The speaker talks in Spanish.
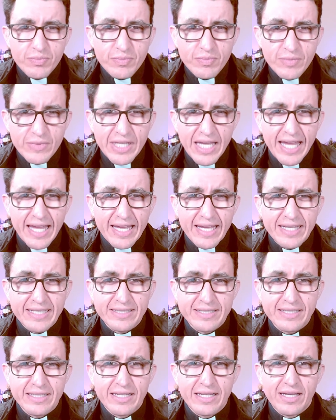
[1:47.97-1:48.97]
que
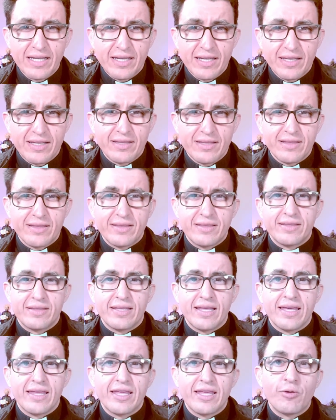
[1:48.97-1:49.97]
es
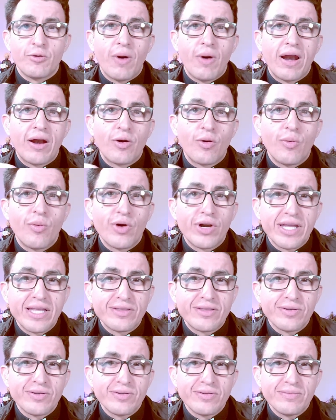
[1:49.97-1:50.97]
te digo algo
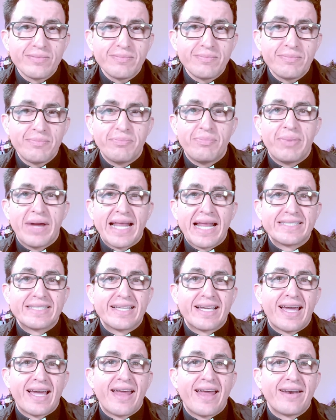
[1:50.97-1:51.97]
bonito para
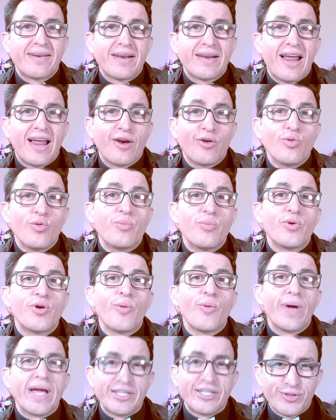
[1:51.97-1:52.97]
sacar algún
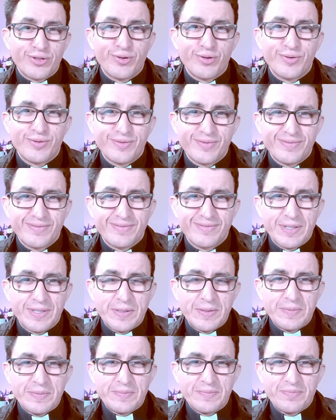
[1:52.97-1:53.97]
provecho,
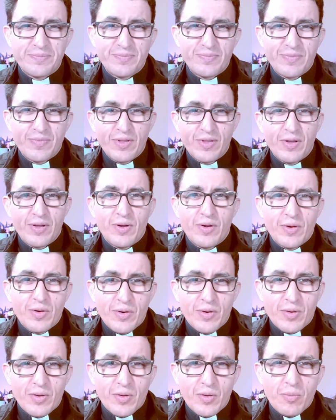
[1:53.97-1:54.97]
¿no?
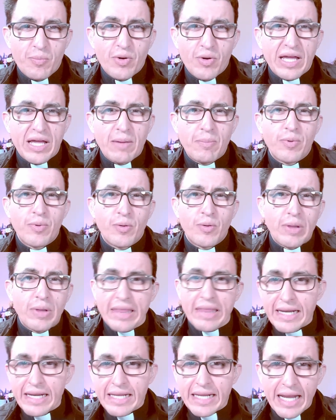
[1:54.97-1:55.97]
O por ejemplo,
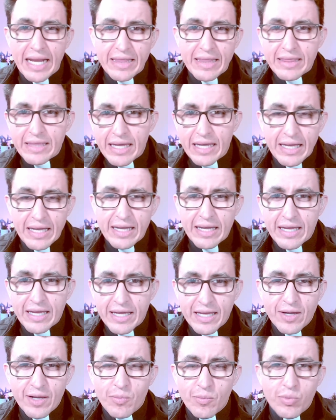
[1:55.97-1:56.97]
cuando alguien anda
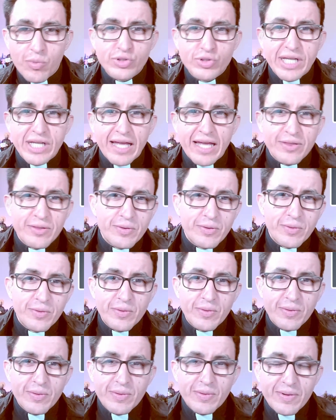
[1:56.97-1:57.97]

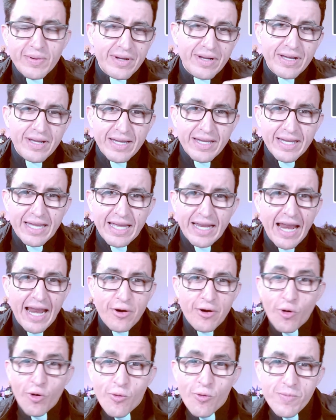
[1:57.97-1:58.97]
buscando eh, que la
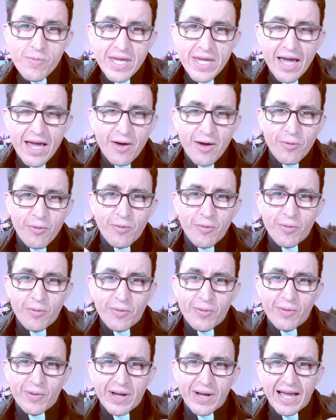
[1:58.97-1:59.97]
novia
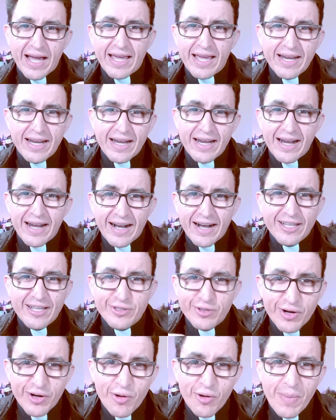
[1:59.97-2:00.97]
o, caer en las
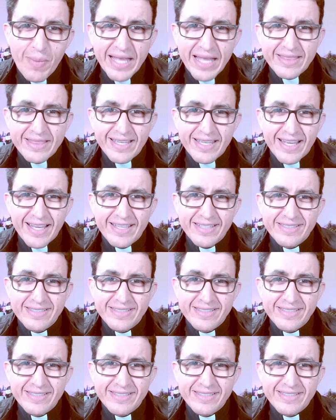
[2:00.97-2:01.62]
relaciones románticas,